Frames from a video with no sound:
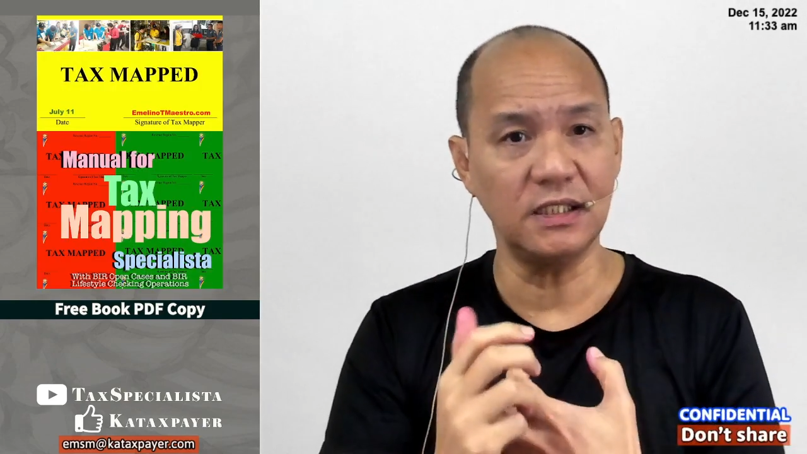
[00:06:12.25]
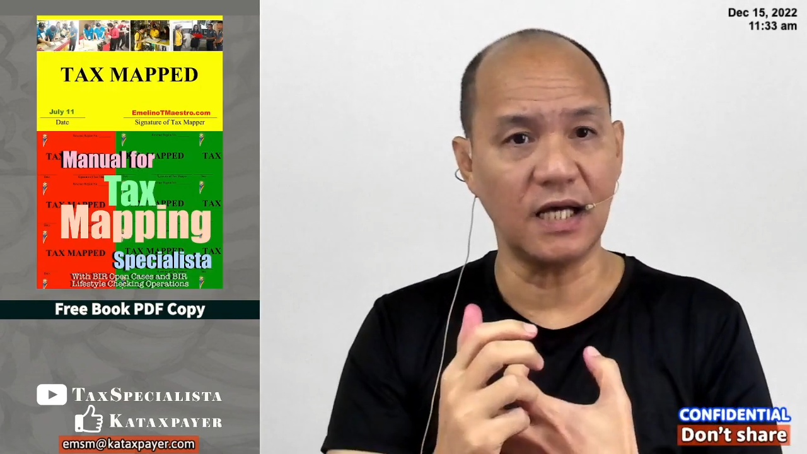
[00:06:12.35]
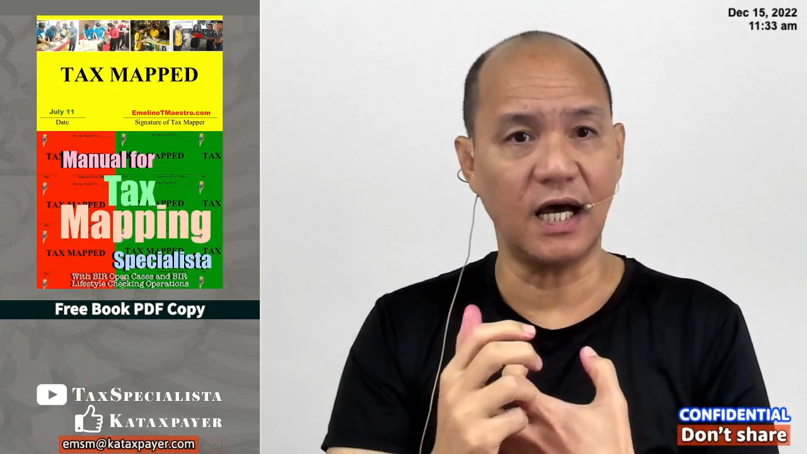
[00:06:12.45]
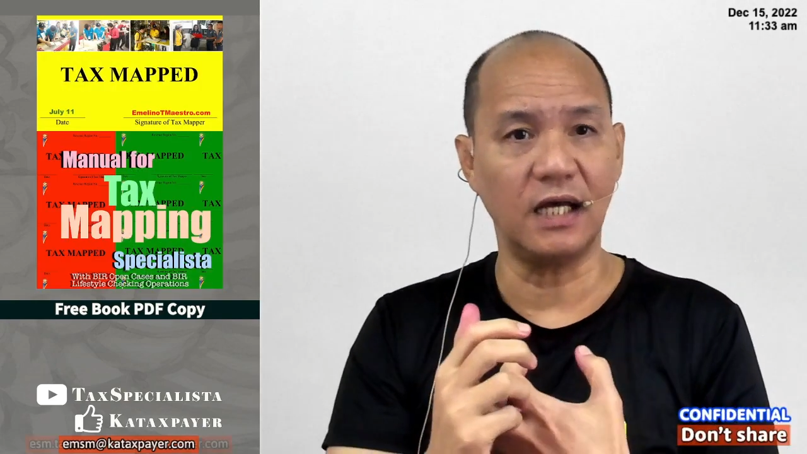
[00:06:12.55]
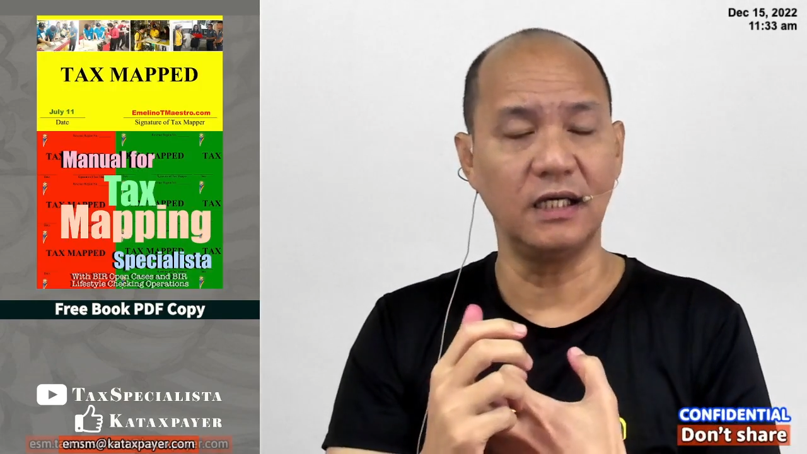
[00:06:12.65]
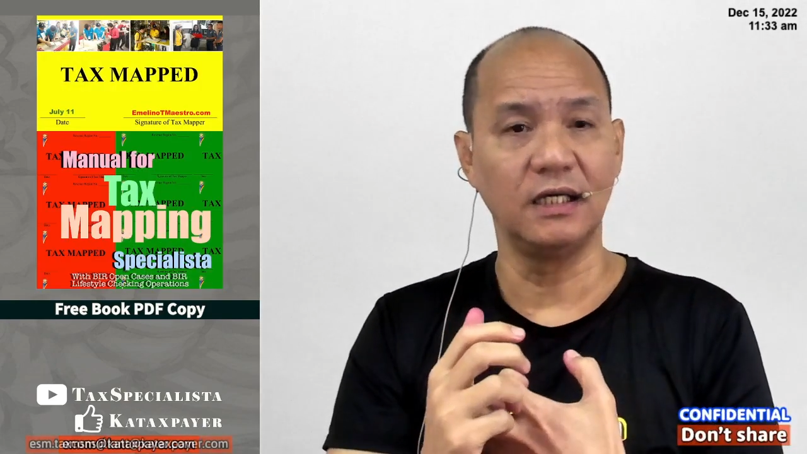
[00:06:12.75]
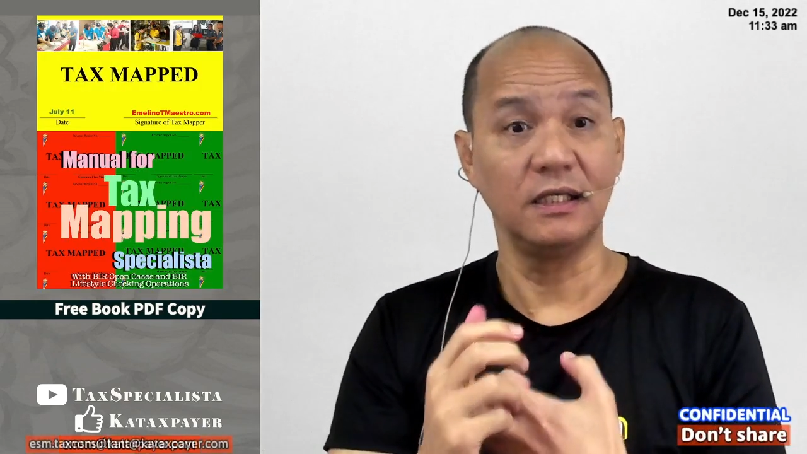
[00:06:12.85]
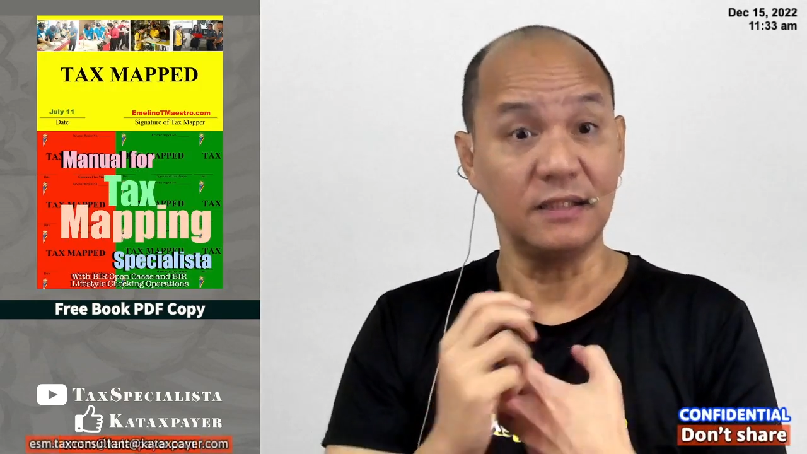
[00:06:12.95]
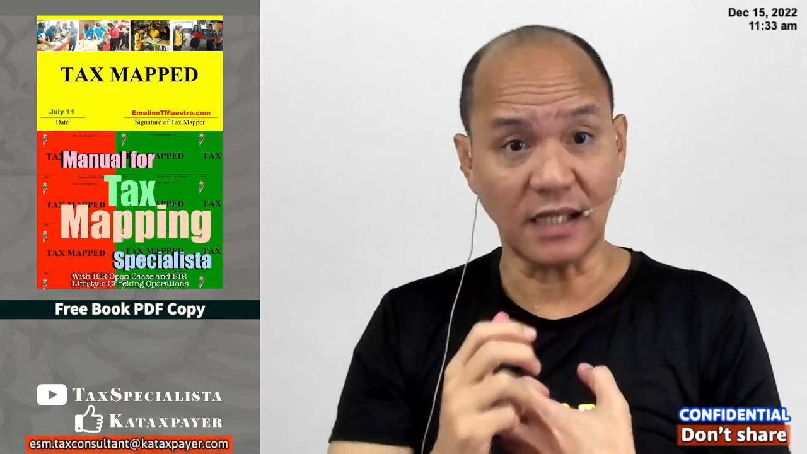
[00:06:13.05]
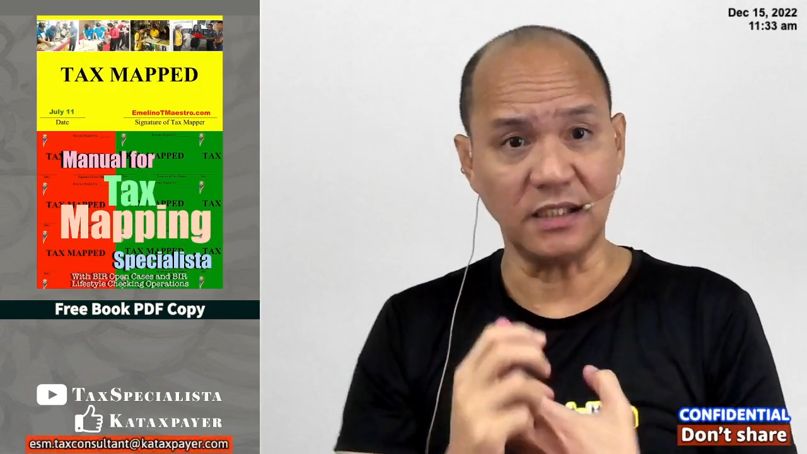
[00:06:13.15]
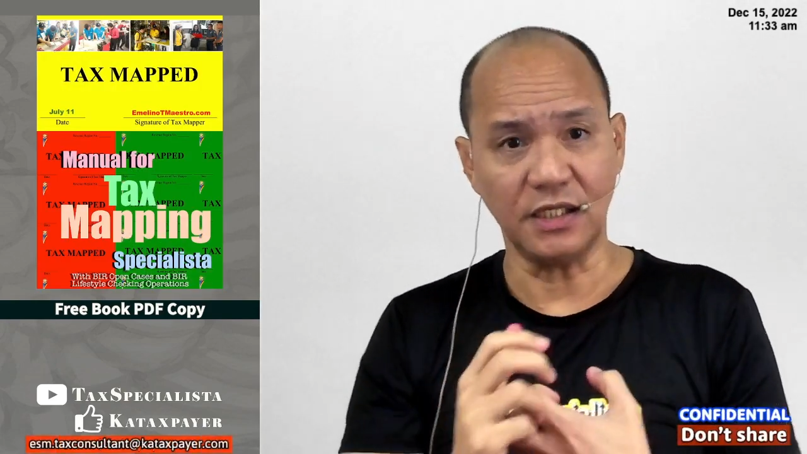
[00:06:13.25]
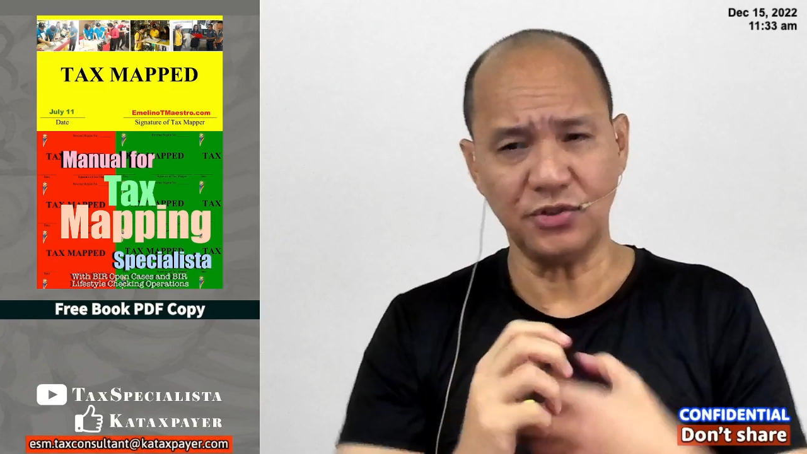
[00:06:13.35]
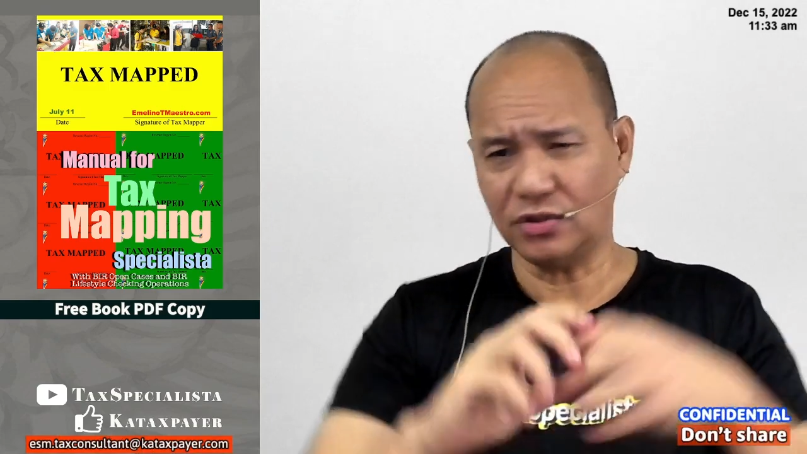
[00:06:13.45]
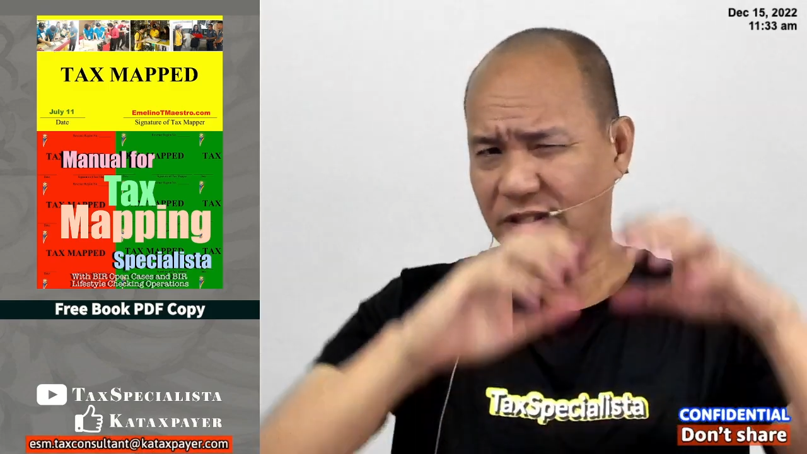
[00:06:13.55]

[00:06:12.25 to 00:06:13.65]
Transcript: sa taxation.